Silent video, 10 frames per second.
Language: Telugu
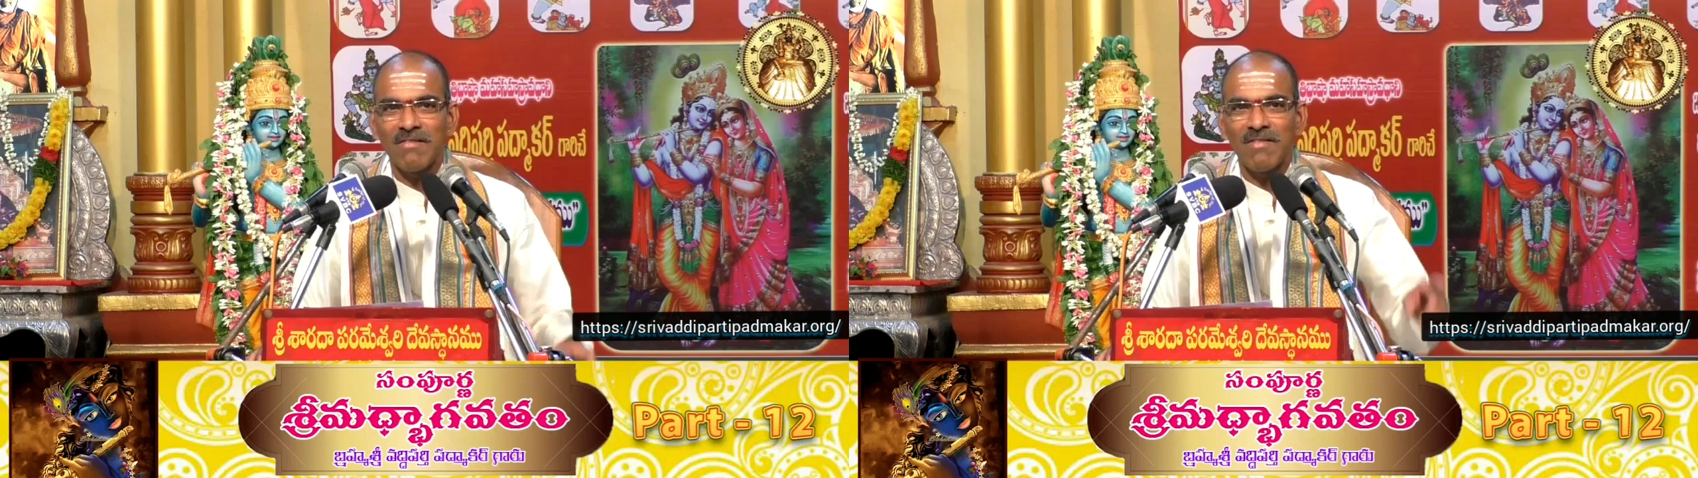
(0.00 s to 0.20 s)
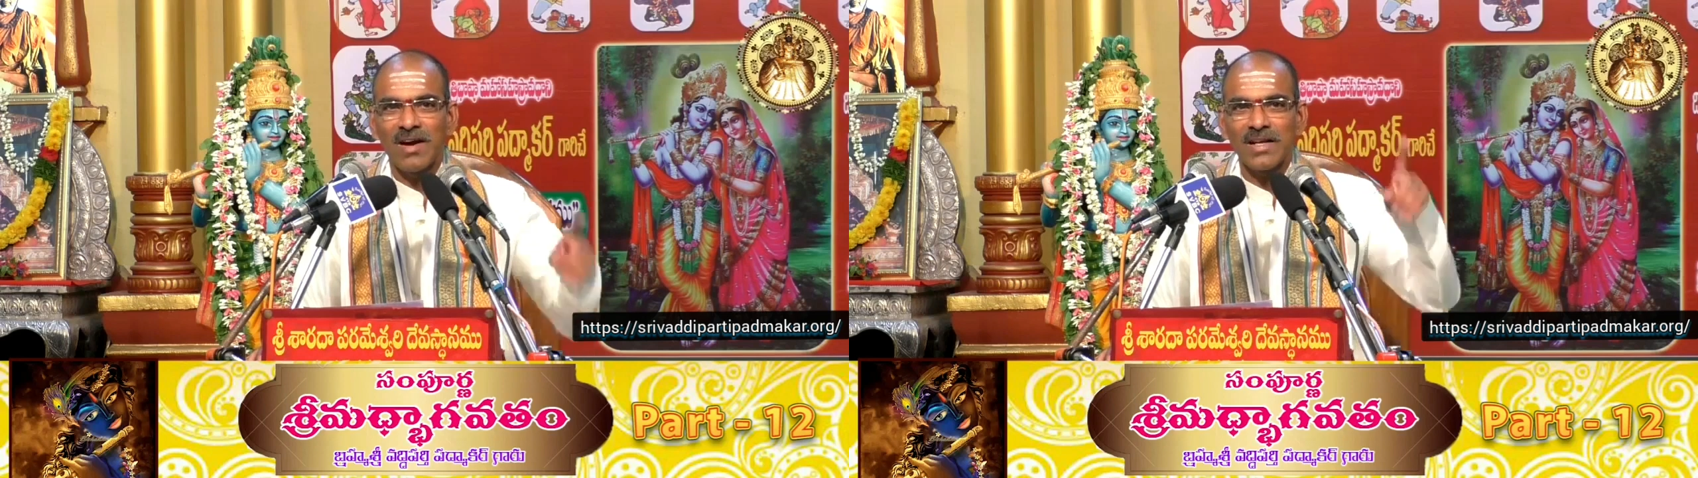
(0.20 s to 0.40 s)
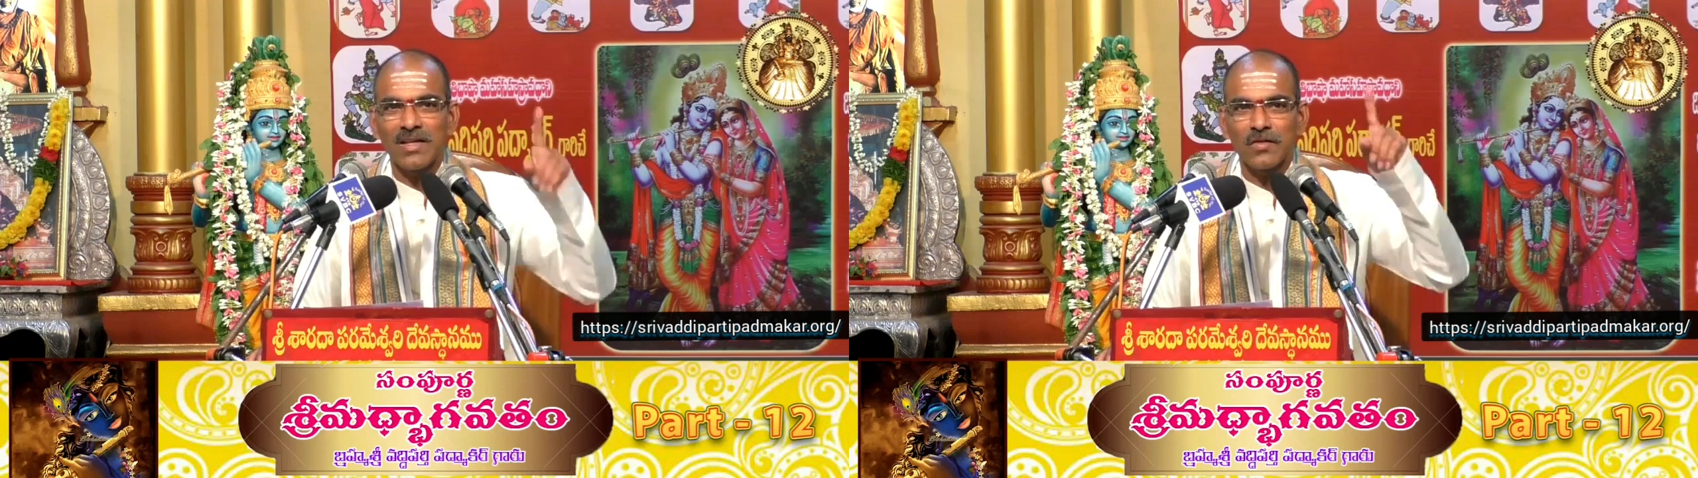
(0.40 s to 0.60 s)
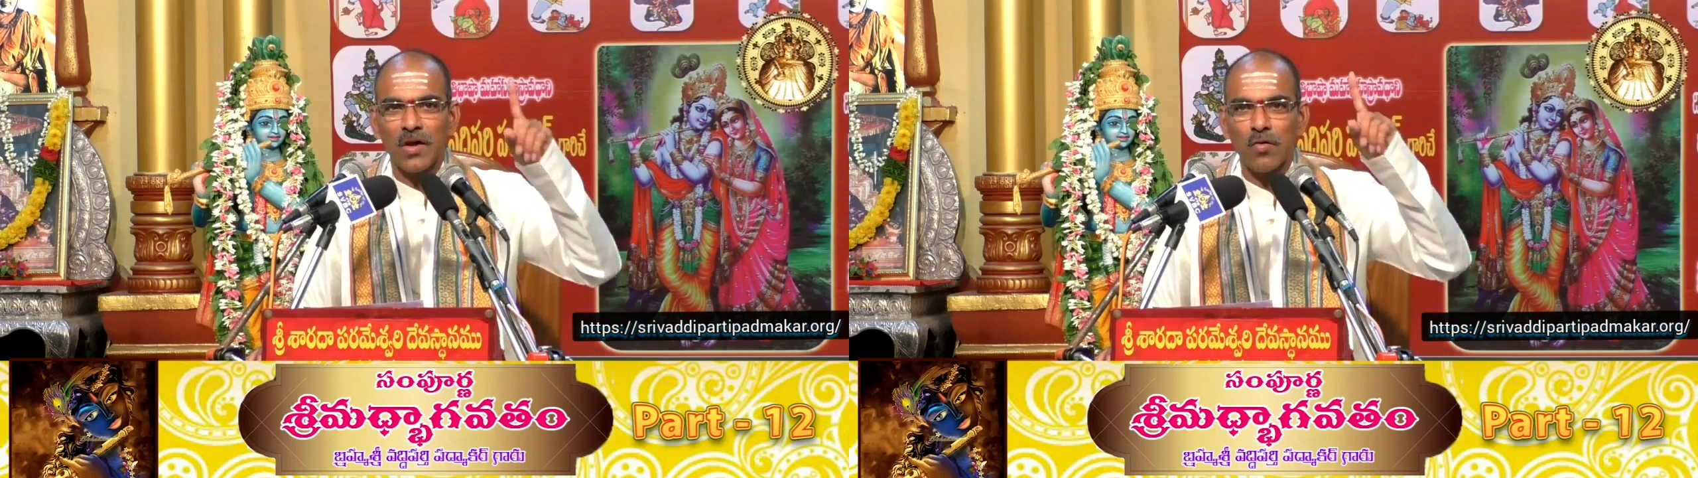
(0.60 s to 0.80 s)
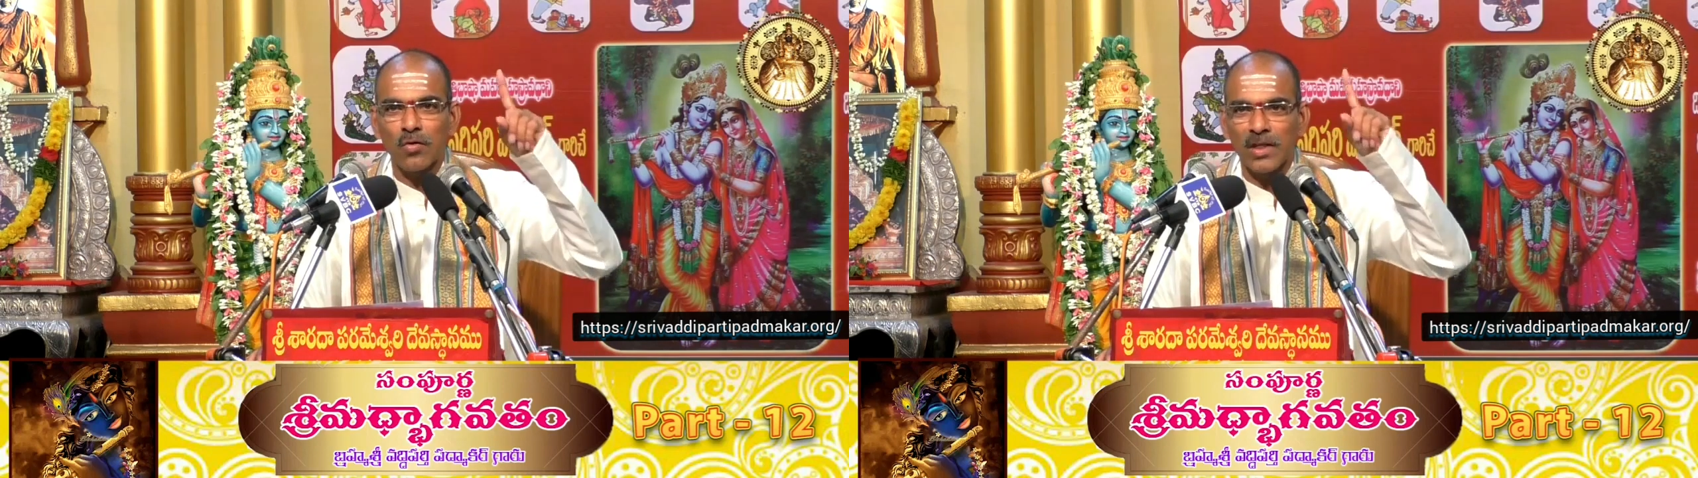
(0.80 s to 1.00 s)
వాడికి
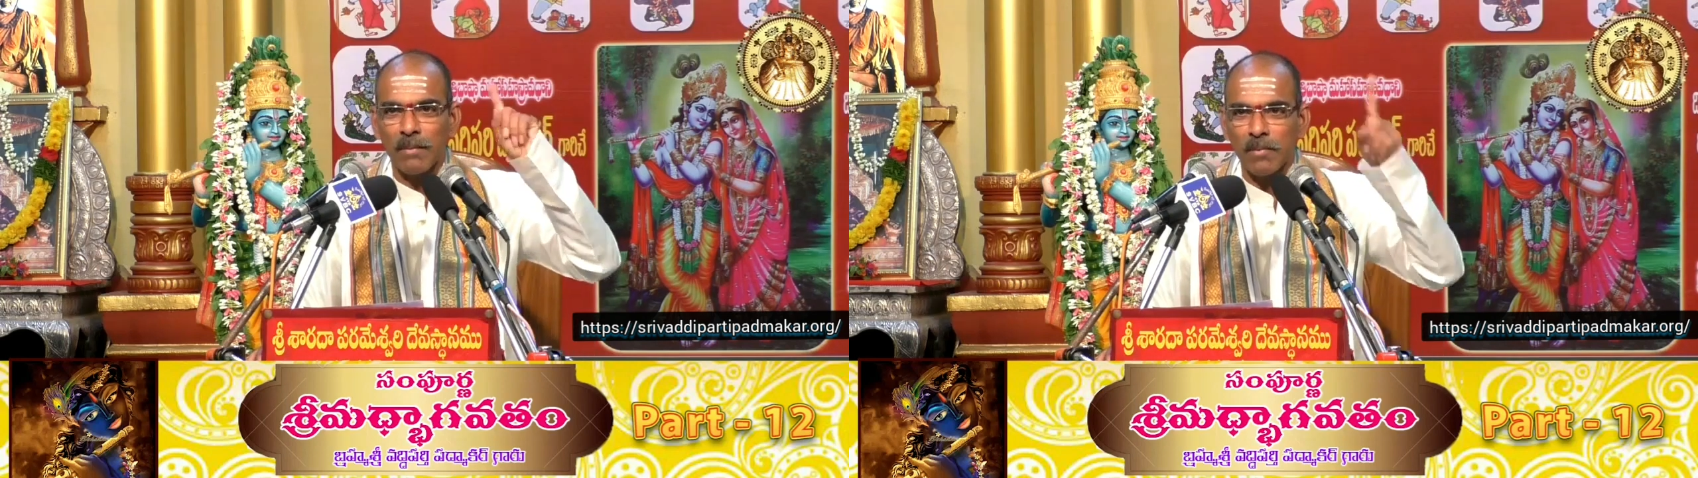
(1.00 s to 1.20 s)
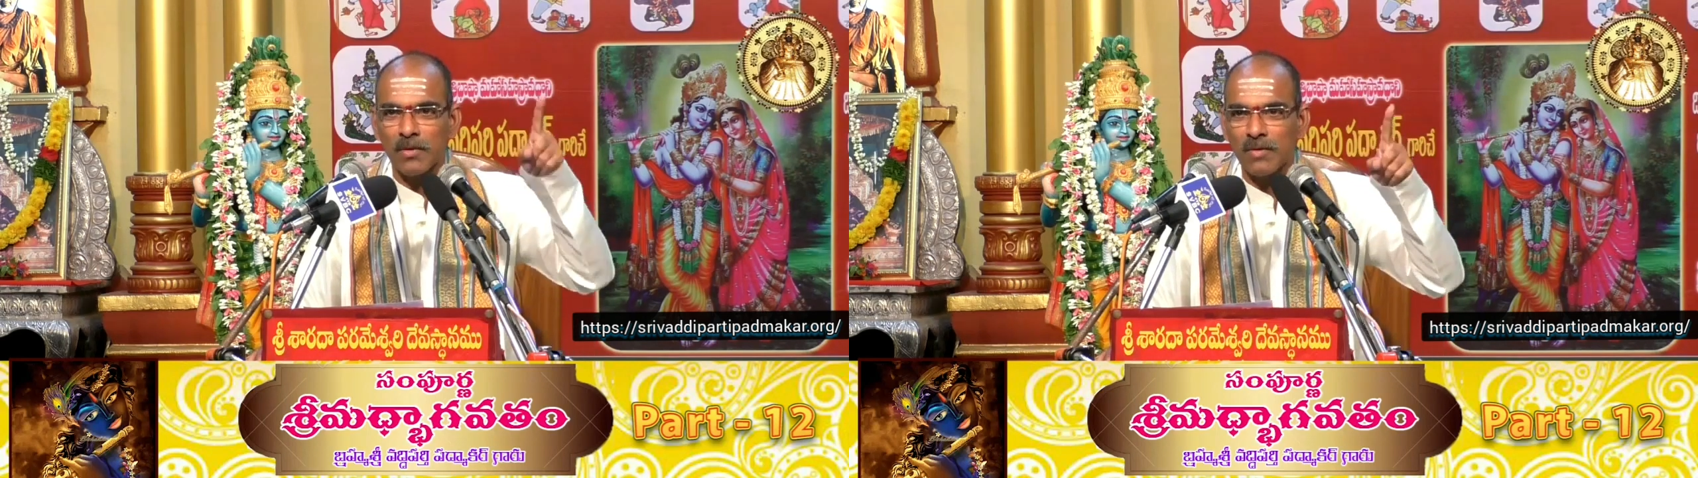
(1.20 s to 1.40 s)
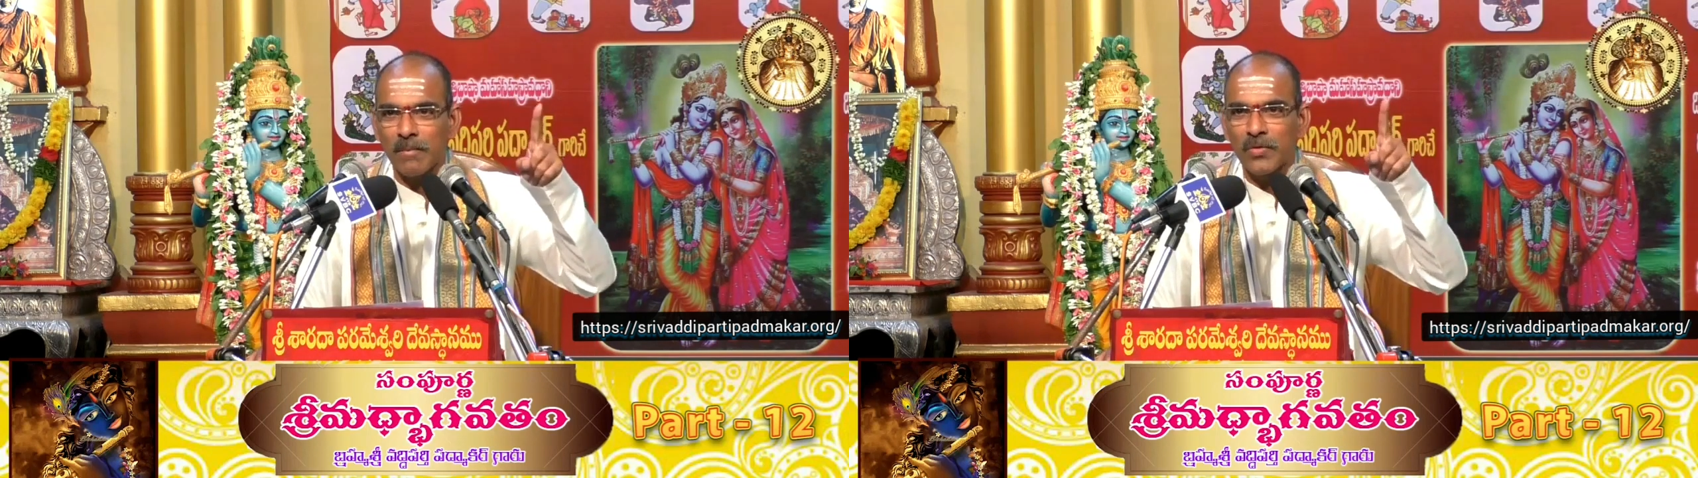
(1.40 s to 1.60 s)
చావు తప్పదు